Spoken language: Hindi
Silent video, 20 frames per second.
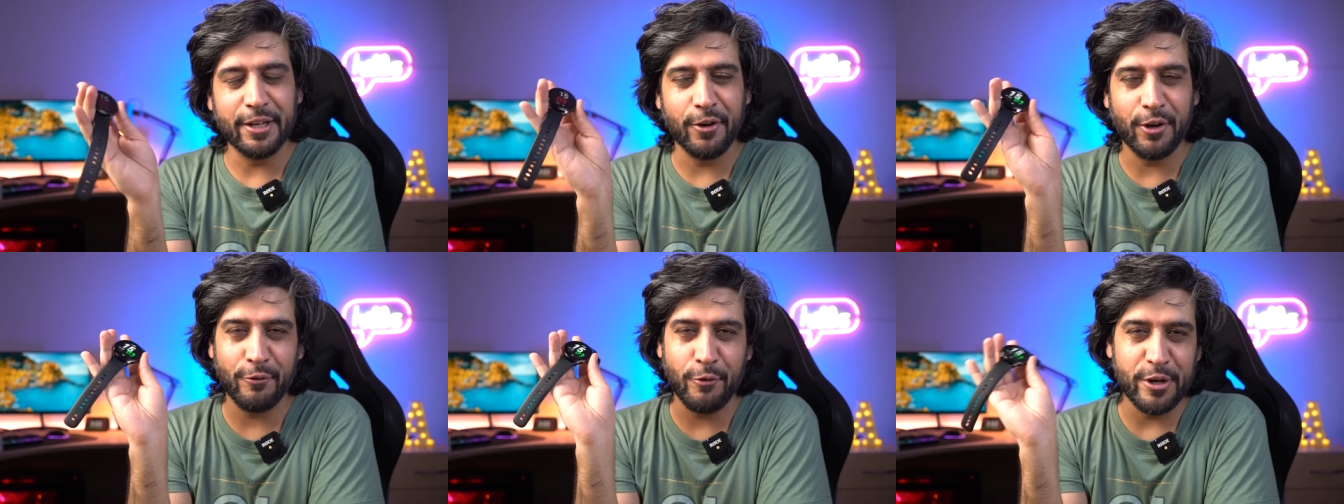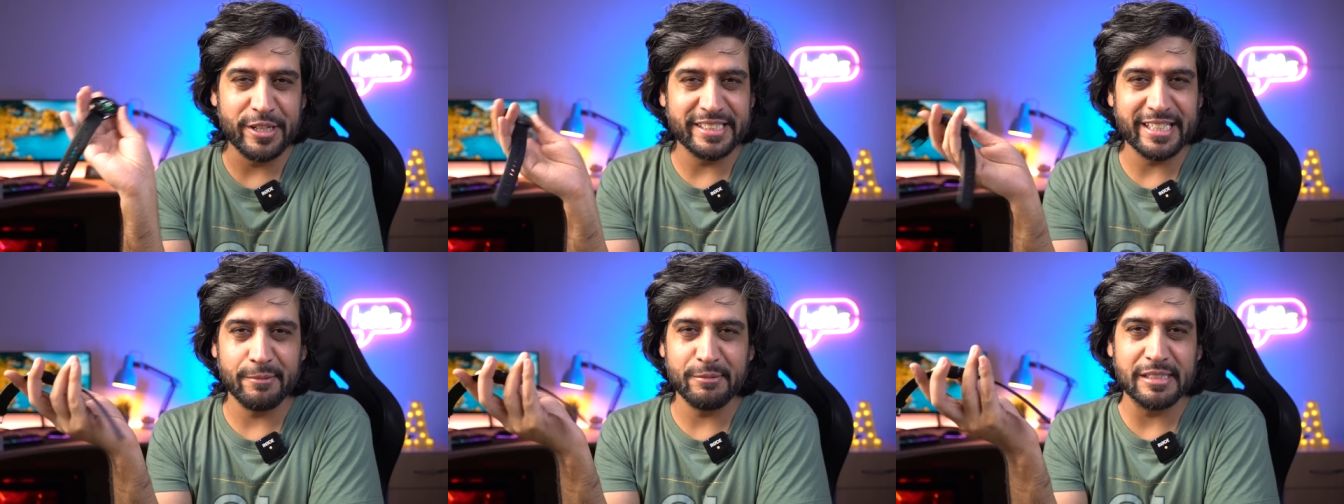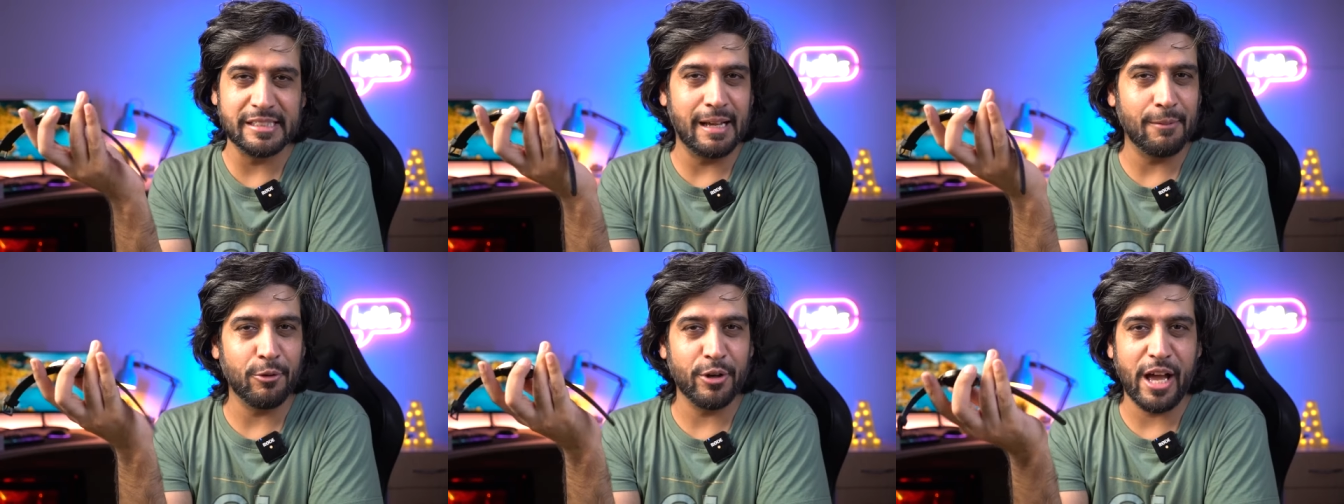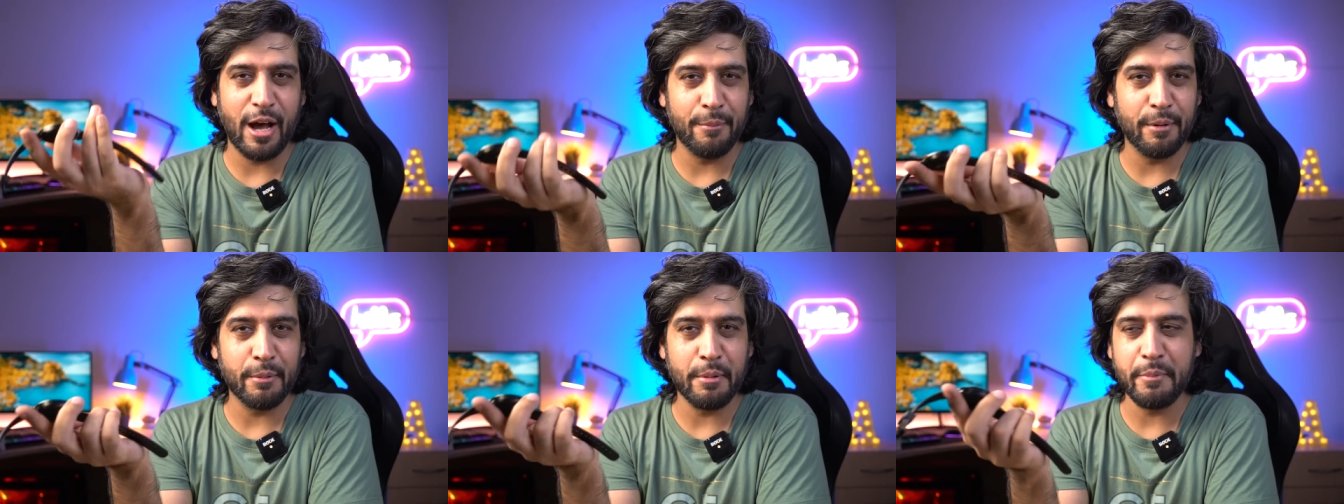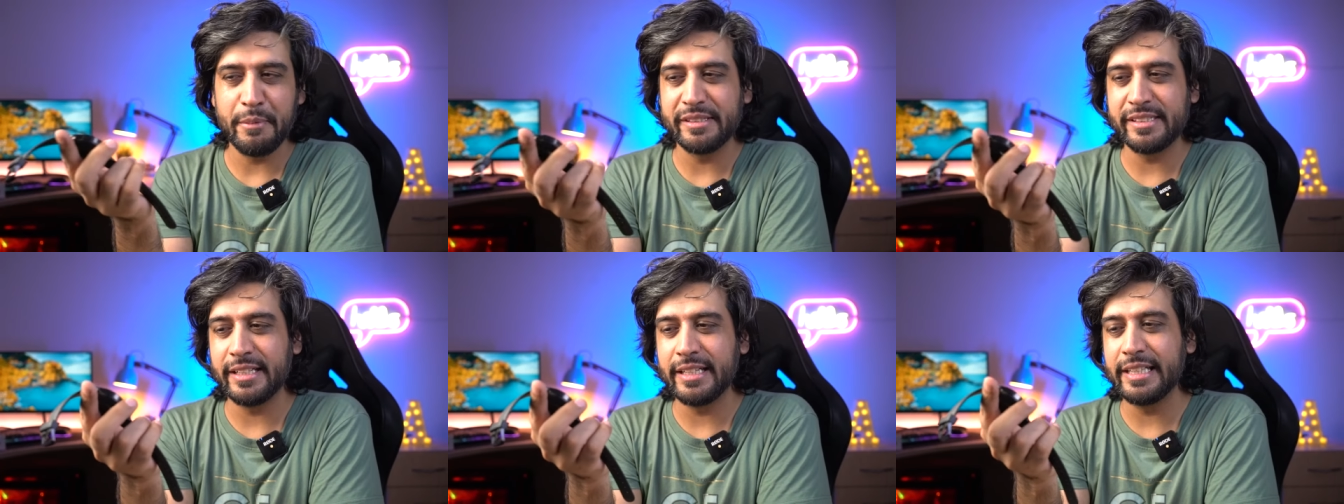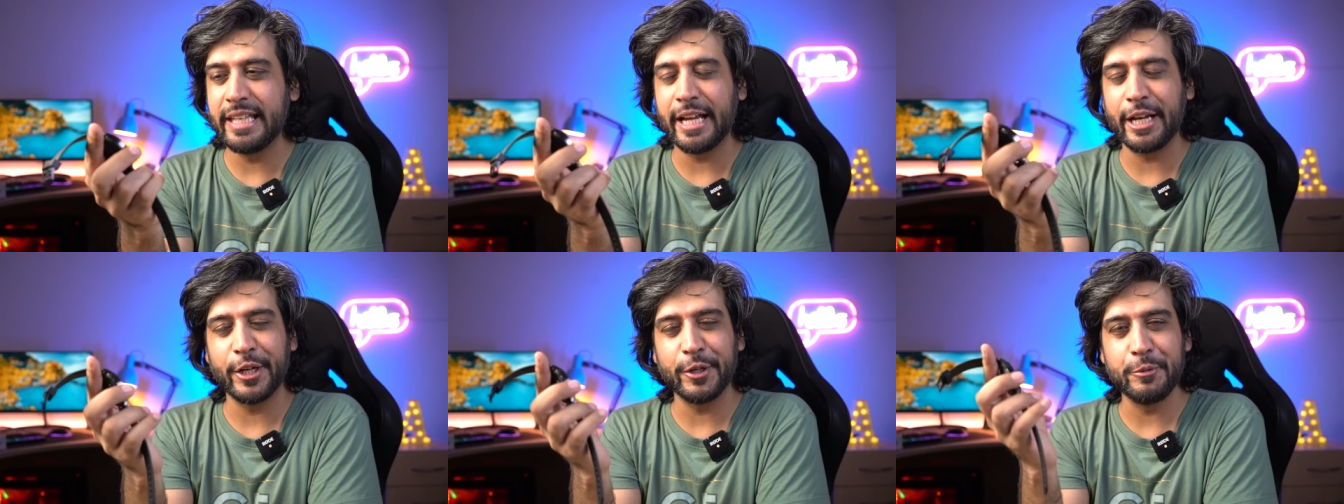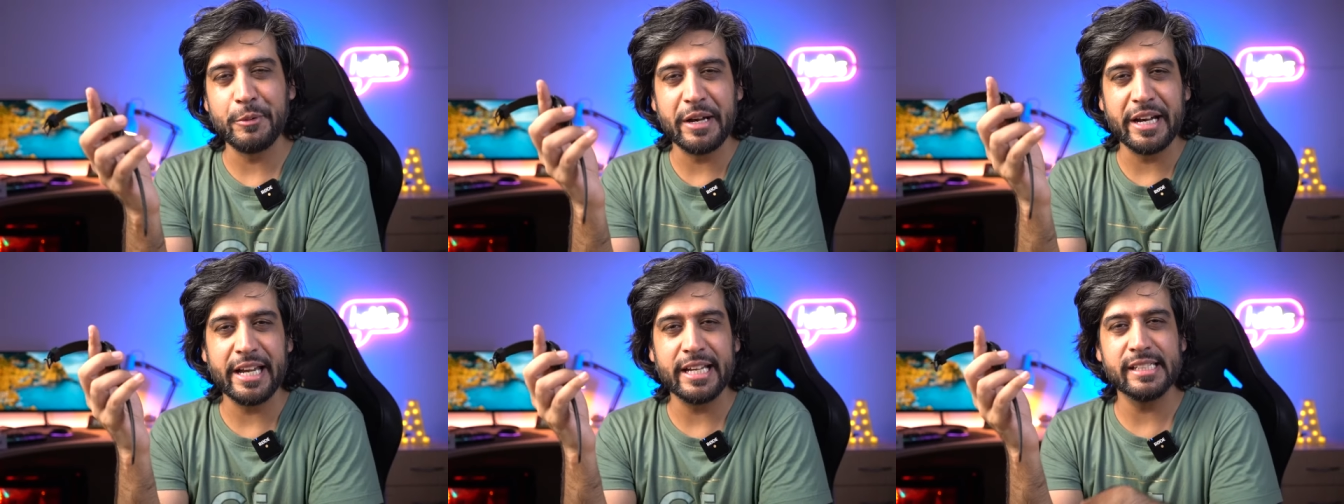और वही सेम चीज़ आपको यहाँ पर भी मिसिंग ही देखने को
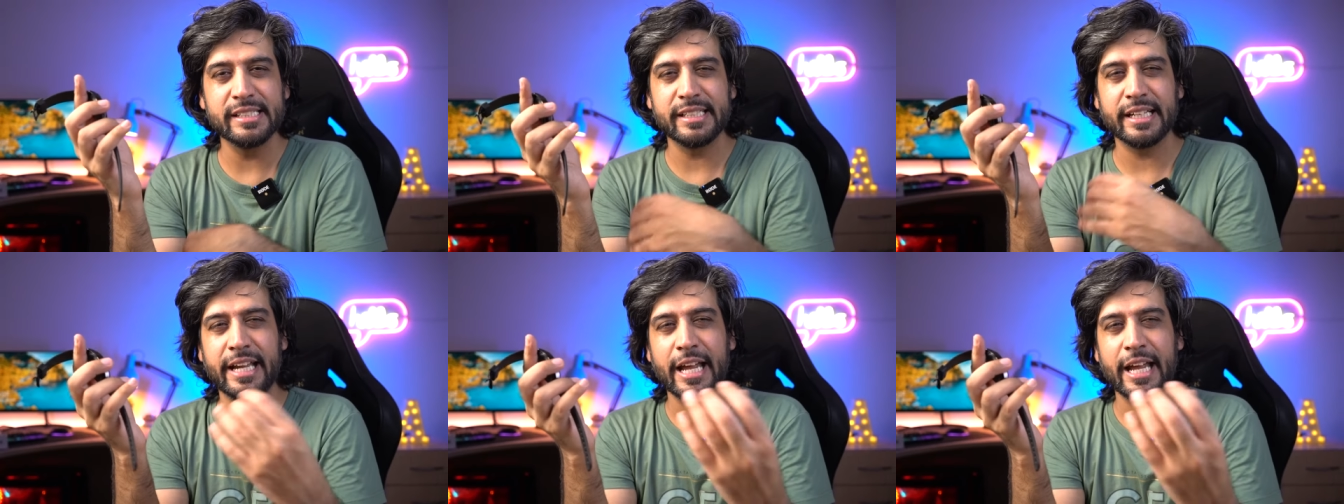मिल रही है जैसे